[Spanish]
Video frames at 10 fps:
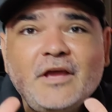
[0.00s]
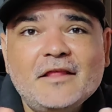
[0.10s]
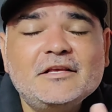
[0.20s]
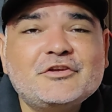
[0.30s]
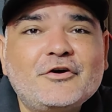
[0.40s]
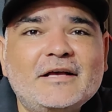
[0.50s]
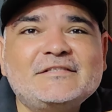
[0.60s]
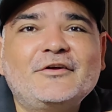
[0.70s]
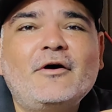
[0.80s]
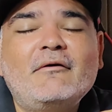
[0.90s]
Bien dicho
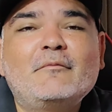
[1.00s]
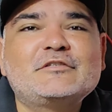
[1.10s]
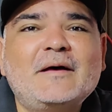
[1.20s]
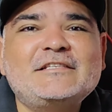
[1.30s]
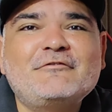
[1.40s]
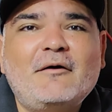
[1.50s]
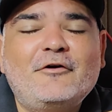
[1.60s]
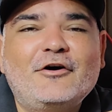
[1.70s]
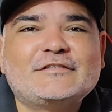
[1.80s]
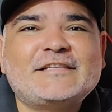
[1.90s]
eso, no hablemos más y
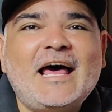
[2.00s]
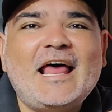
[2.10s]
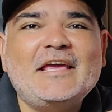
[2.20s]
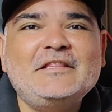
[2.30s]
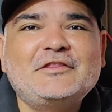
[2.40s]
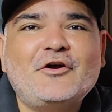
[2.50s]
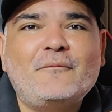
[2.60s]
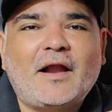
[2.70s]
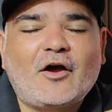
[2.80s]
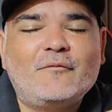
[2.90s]
vámonos a la
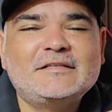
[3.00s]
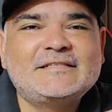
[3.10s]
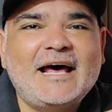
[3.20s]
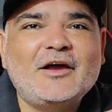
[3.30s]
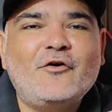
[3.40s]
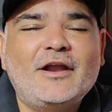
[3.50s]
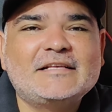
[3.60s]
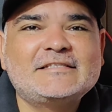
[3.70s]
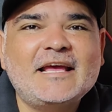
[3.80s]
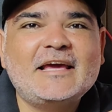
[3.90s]
intro para comenzar con
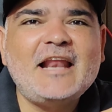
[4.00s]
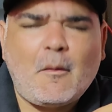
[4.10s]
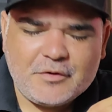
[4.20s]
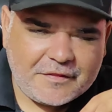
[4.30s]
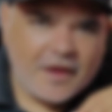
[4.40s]
este este gran